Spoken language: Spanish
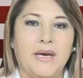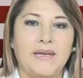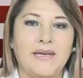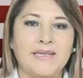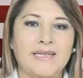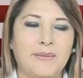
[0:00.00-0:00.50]

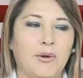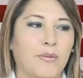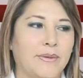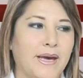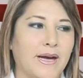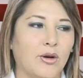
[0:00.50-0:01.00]
Ya
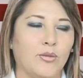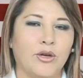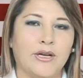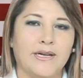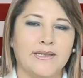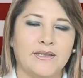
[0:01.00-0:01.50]
estamos vía
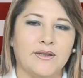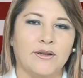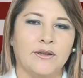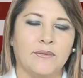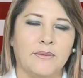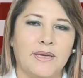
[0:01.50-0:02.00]

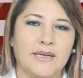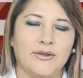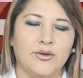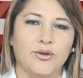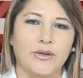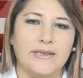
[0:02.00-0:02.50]
comunicación, vía
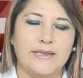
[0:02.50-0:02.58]
Zoom.